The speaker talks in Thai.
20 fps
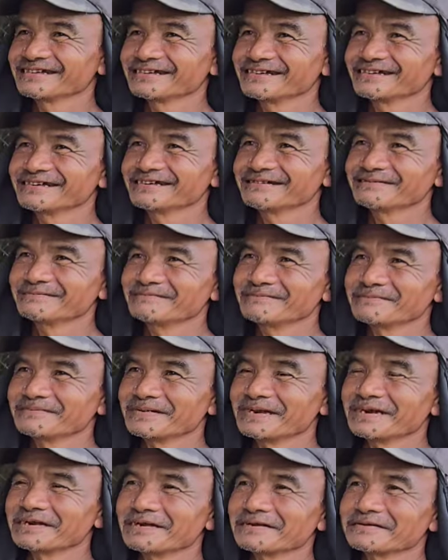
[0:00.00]
ไรครับคุณตา
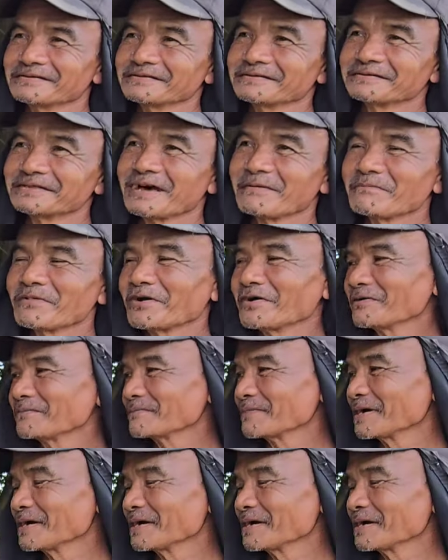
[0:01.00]
ทำหอม